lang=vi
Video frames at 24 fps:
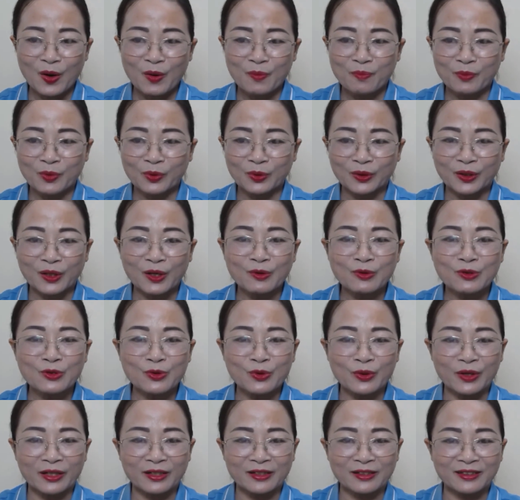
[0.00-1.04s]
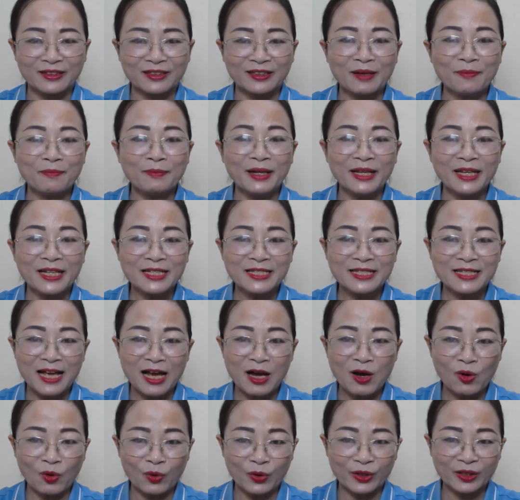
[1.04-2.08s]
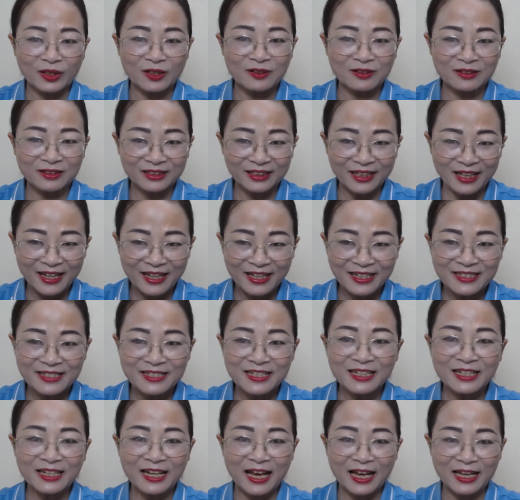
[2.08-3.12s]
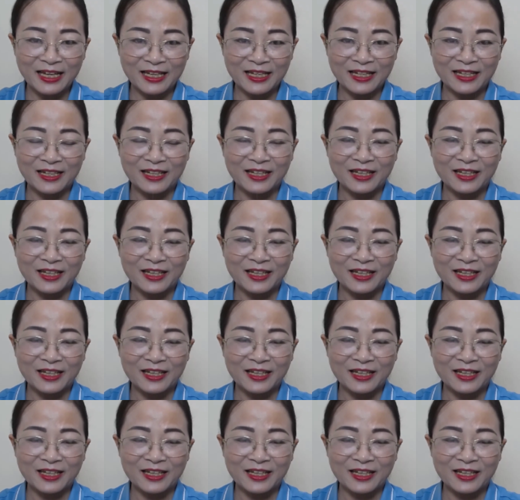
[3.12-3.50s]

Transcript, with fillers: một câu chuyện tâm lý xã hội thực tế rất hay.